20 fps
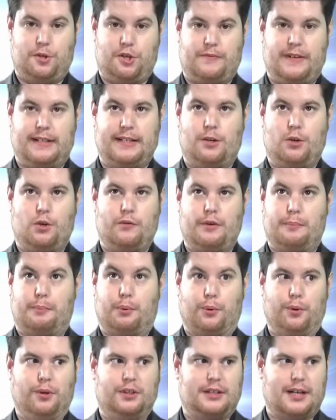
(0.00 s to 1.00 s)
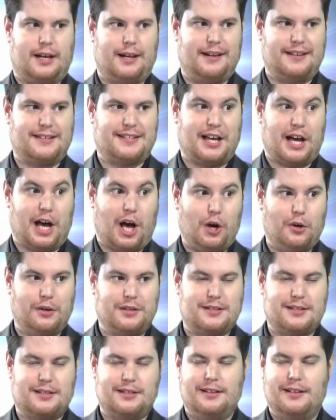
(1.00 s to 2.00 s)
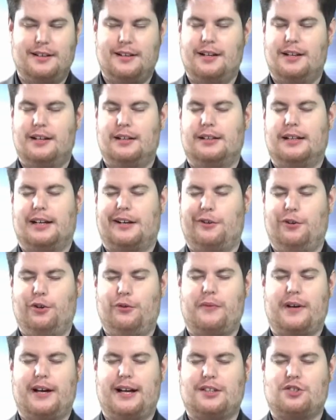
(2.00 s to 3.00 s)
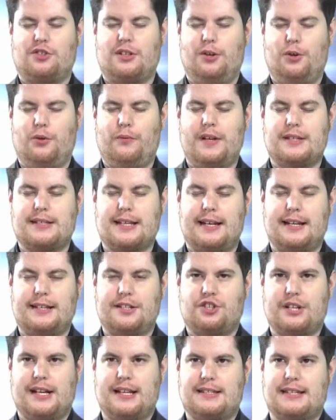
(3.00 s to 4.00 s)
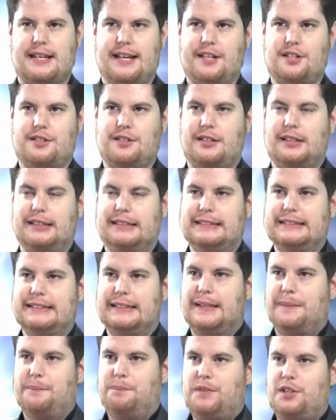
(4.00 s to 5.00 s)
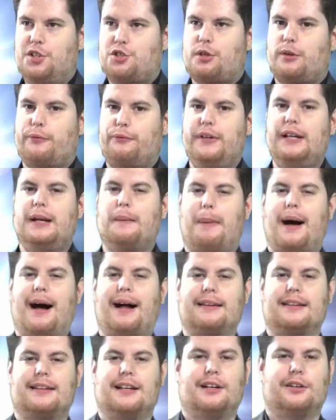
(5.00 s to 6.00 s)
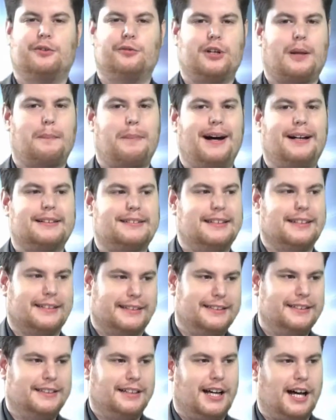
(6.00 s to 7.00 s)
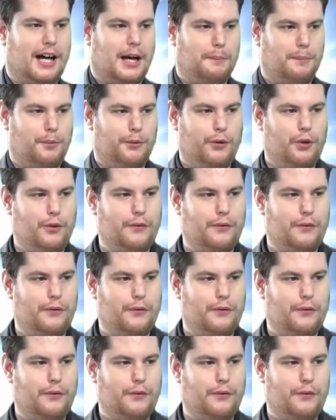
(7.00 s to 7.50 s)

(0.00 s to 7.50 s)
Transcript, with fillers: weil der Löwe brüllt ja alles Nur heraus. einen oder viele? Ach, Löwe, hat, Löwe ist einer der Sternzeichen, die schon viele Partner oder Partnerinnen haben. Also Löwe